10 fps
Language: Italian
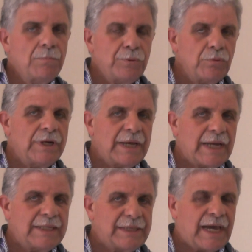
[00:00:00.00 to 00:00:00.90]
più
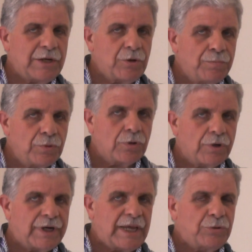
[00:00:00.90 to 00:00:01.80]
legalitario, più
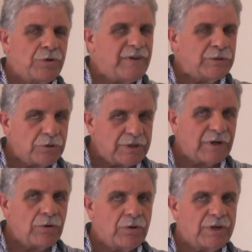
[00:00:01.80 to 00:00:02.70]
corretto, fatto di
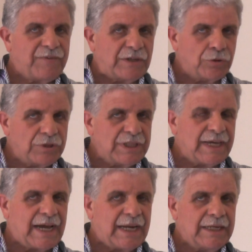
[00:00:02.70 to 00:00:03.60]
valori, fatto di
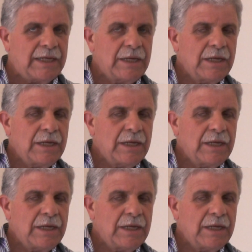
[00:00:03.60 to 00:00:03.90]
ideali,